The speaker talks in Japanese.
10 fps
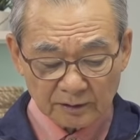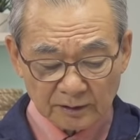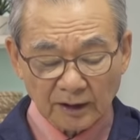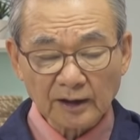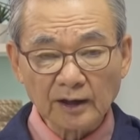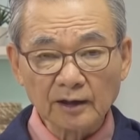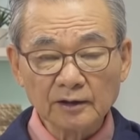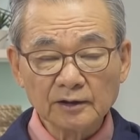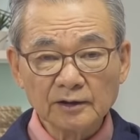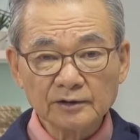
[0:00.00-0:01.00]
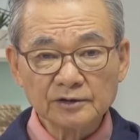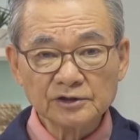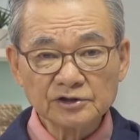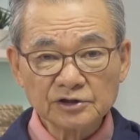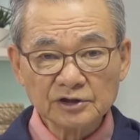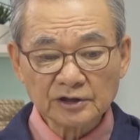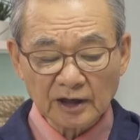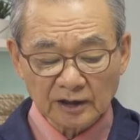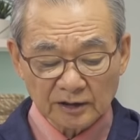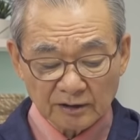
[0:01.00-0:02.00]
だから、儀式
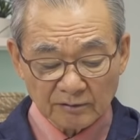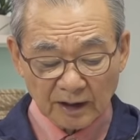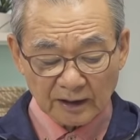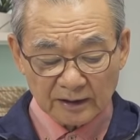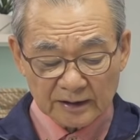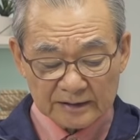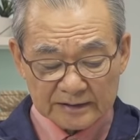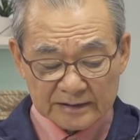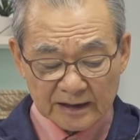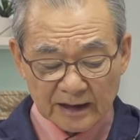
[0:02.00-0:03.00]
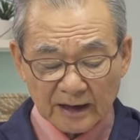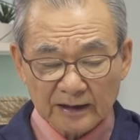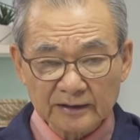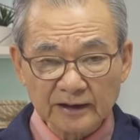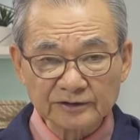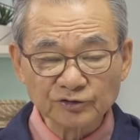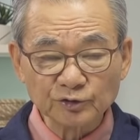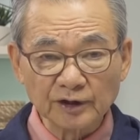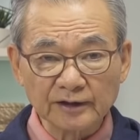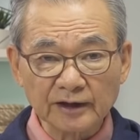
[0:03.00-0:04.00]
的には汚れた
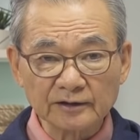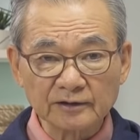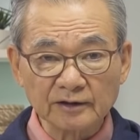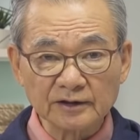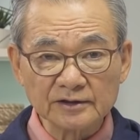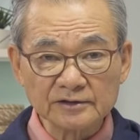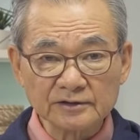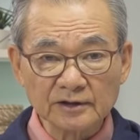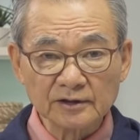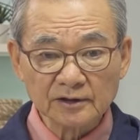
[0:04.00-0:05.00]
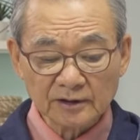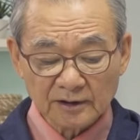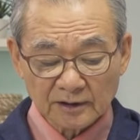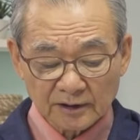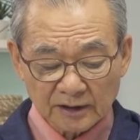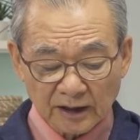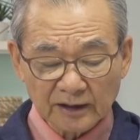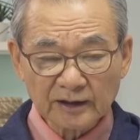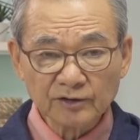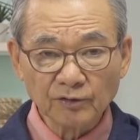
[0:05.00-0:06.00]
状態にあったわけですね。
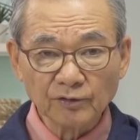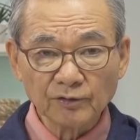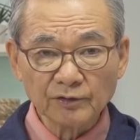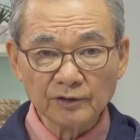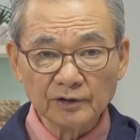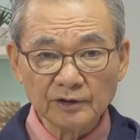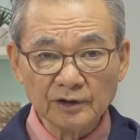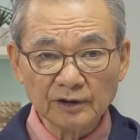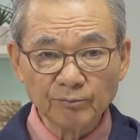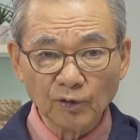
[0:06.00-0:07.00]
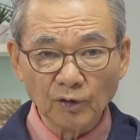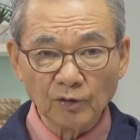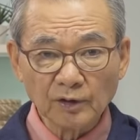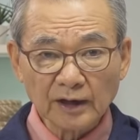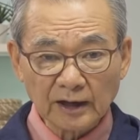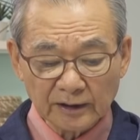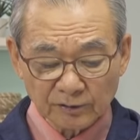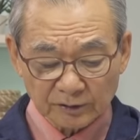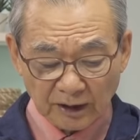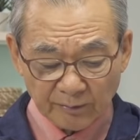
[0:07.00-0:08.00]
彼の家も彼
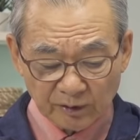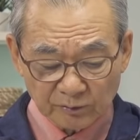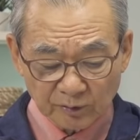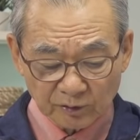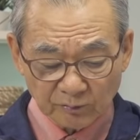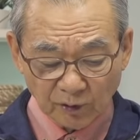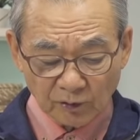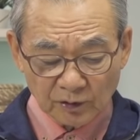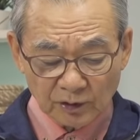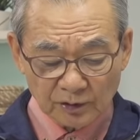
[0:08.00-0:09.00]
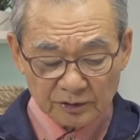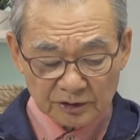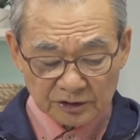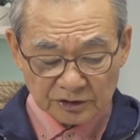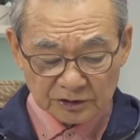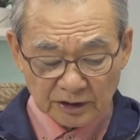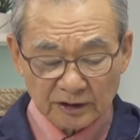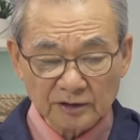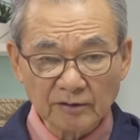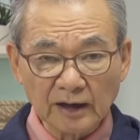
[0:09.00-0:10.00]
の食べるものも儀式
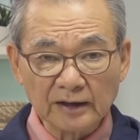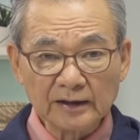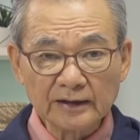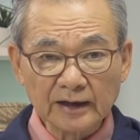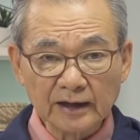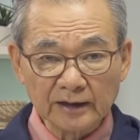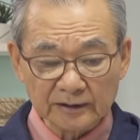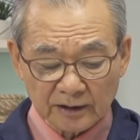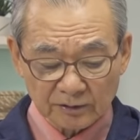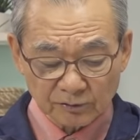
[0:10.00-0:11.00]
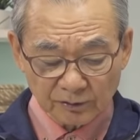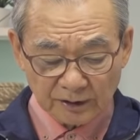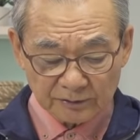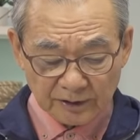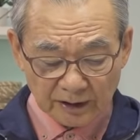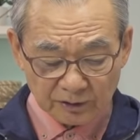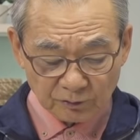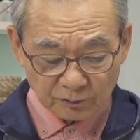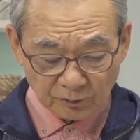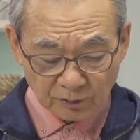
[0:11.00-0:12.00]
的には汚れている。これはユダヤ
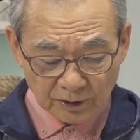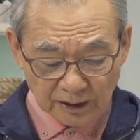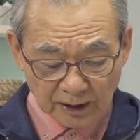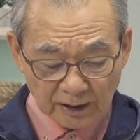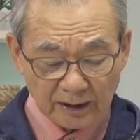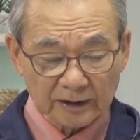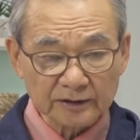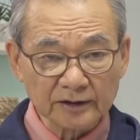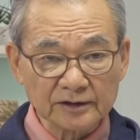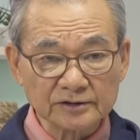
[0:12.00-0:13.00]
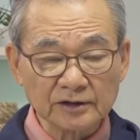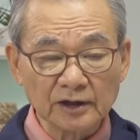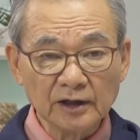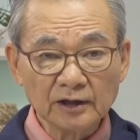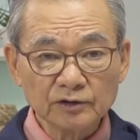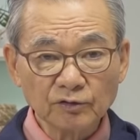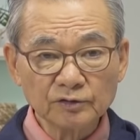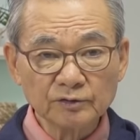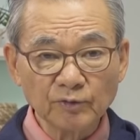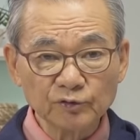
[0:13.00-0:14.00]
教の考え方ですね。
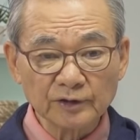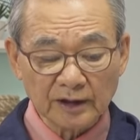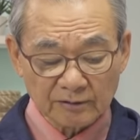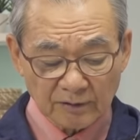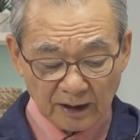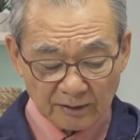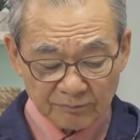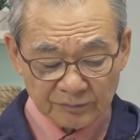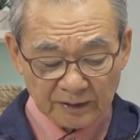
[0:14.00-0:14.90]
特に問題は